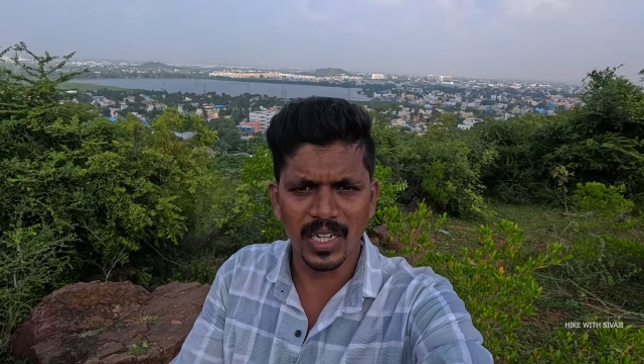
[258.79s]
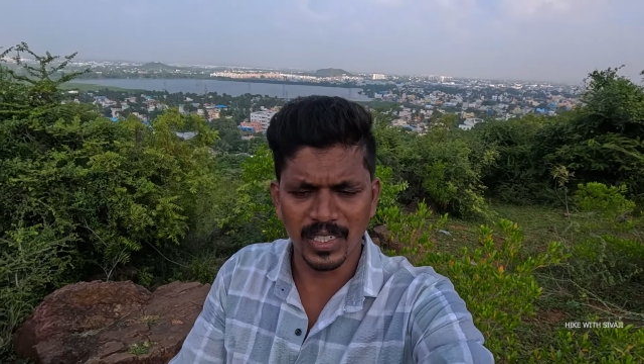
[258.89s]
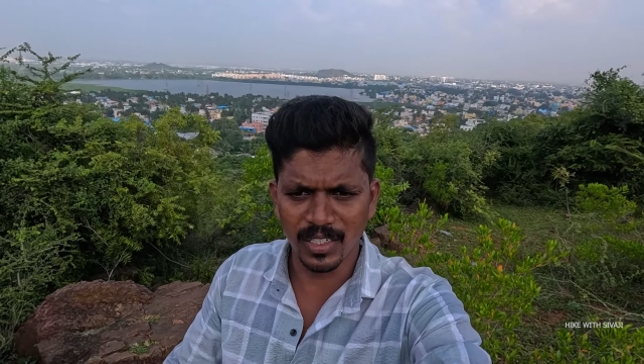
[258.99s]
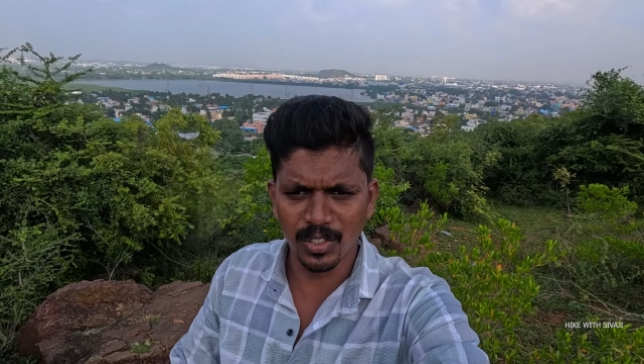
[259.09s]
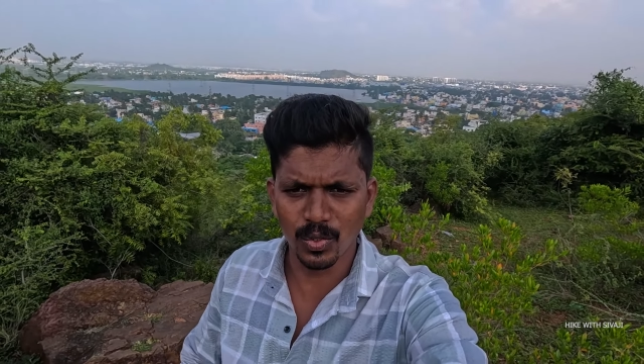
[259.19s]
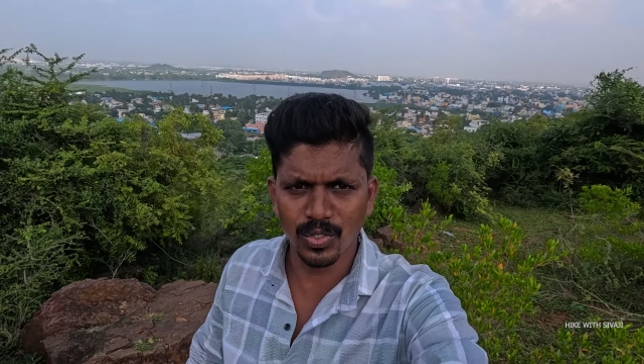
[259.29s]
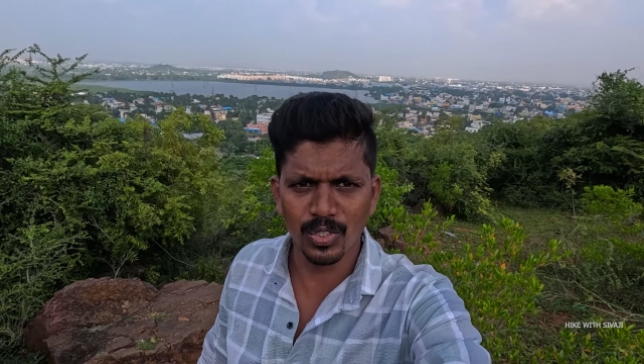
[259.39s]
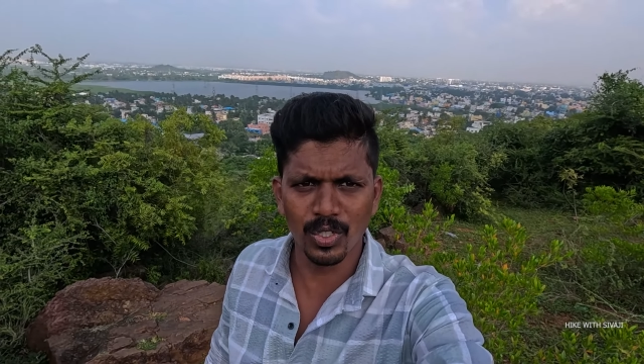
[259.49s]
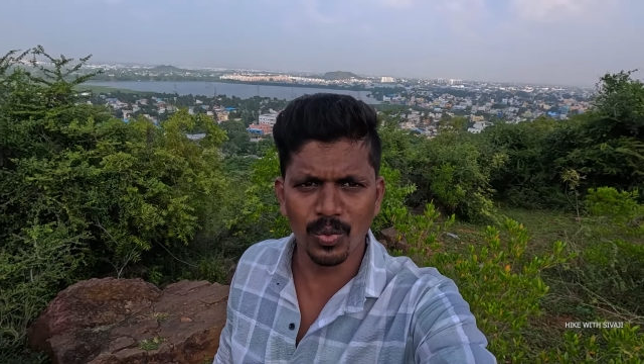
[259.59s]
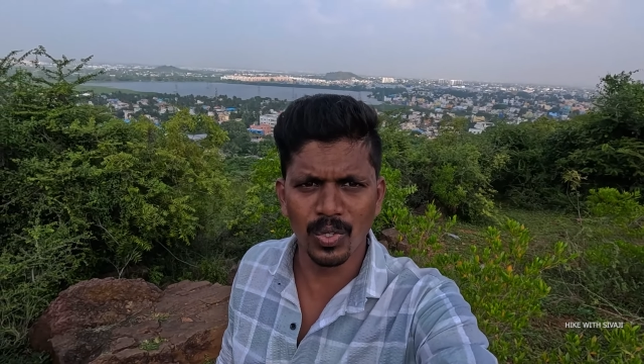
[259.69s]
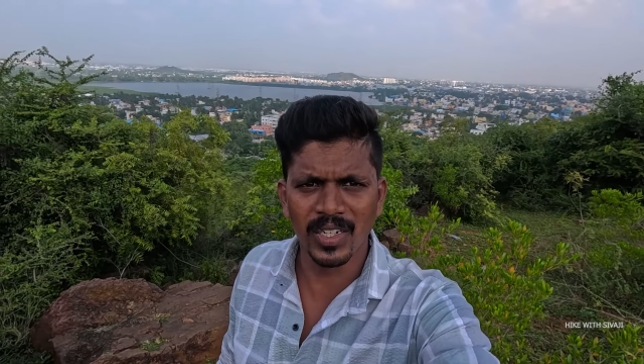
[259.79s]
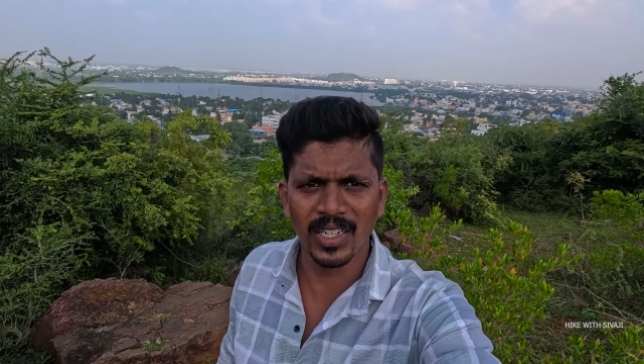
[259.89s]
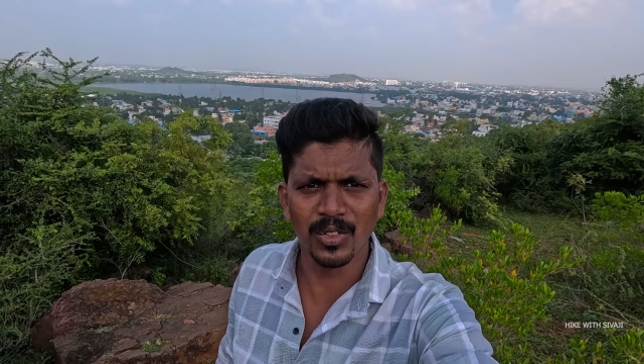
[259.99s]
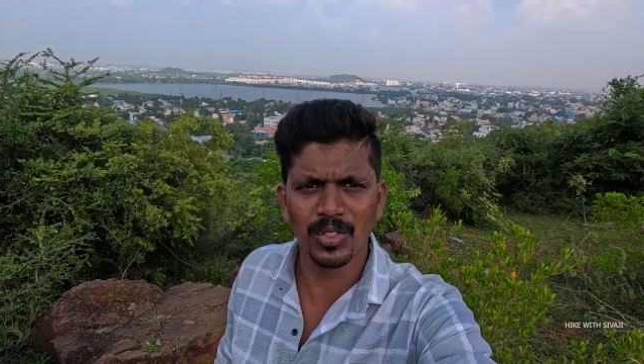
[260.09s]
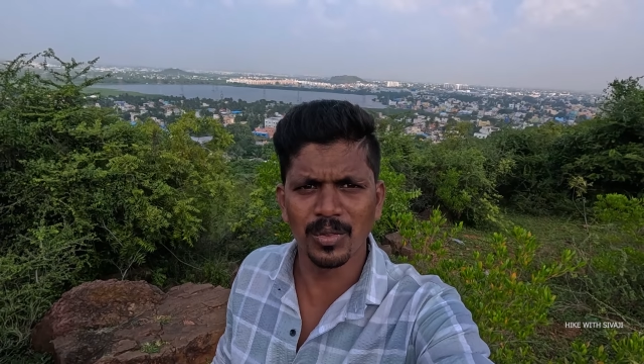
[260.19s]
அங்கேருந்து கொஞ்சம் தூரம் உள்ளே
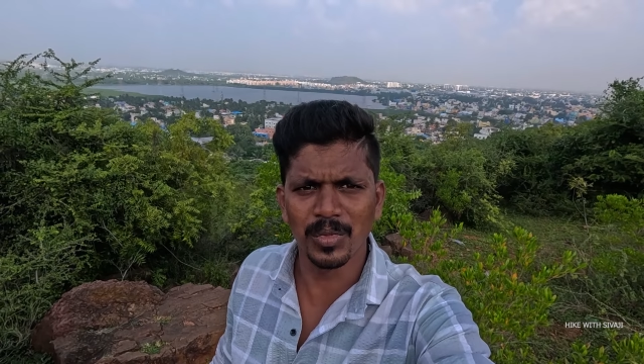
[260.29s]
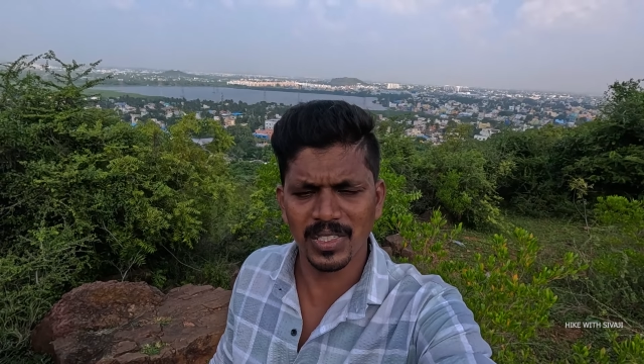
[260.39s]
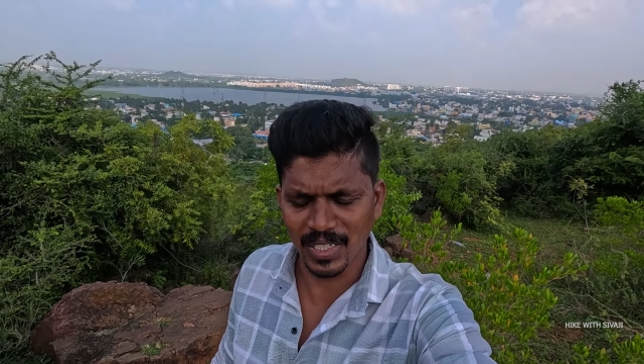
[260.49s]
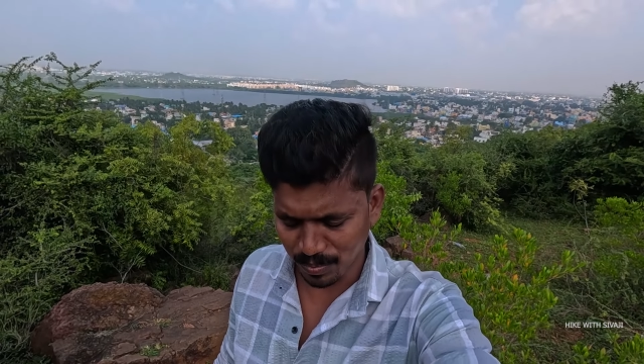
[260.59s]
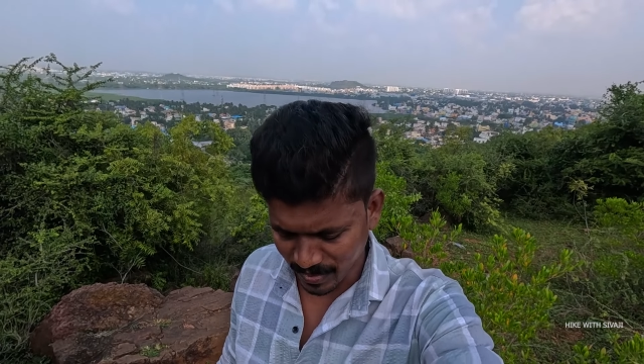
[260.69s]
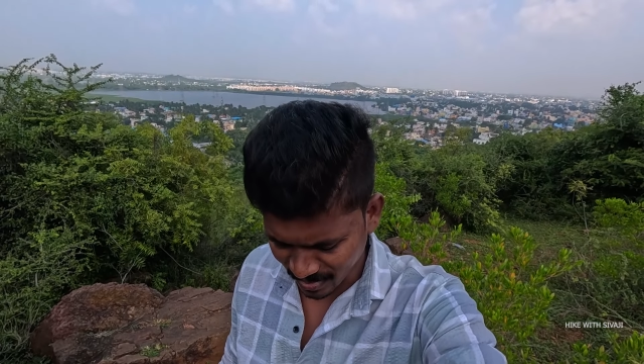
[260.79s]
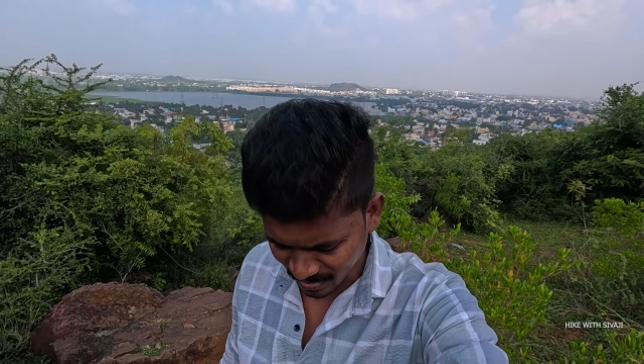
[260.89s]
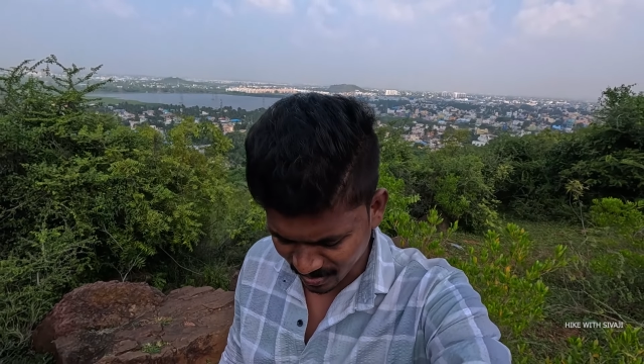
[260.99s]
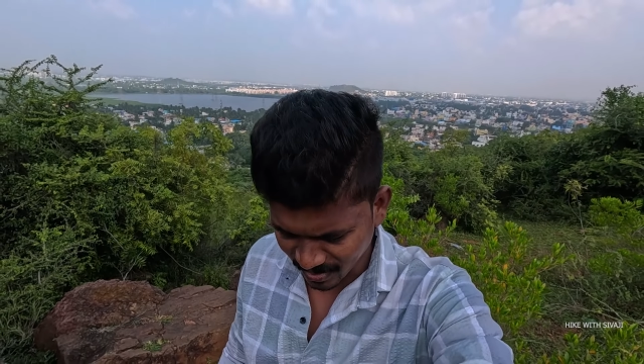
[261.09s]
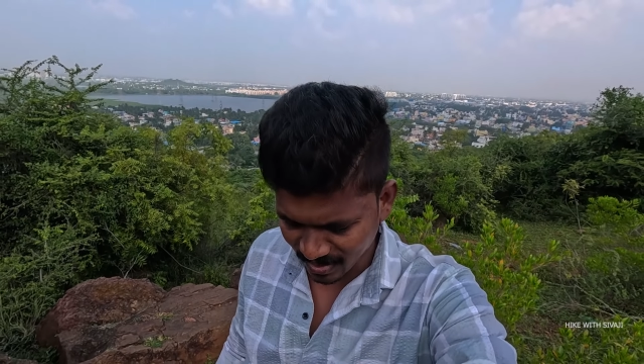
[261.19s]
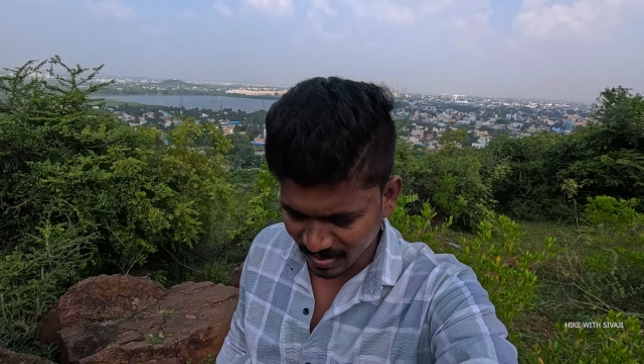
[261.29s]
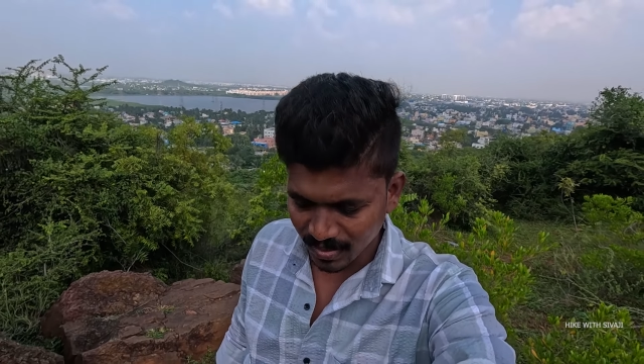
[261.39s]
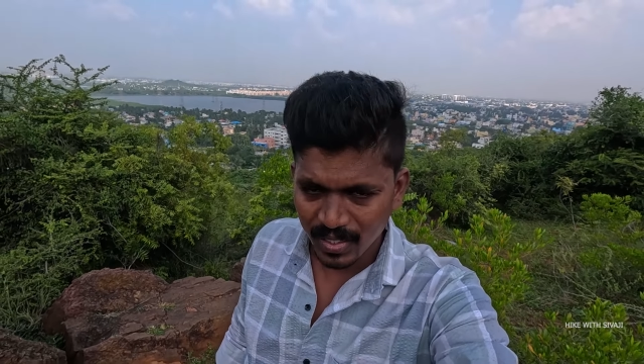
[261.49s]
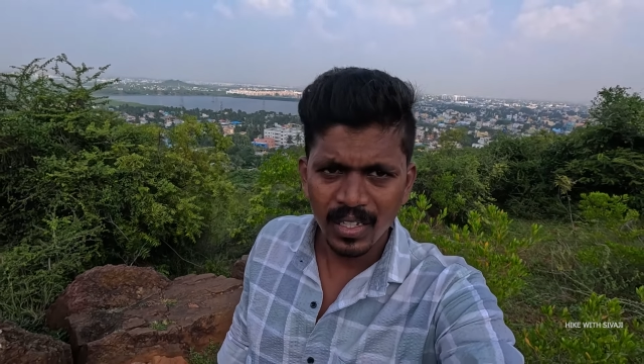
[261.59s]
நடந்து வந்தோம்னா செம்மையாக இருக்குது இந்த இடம்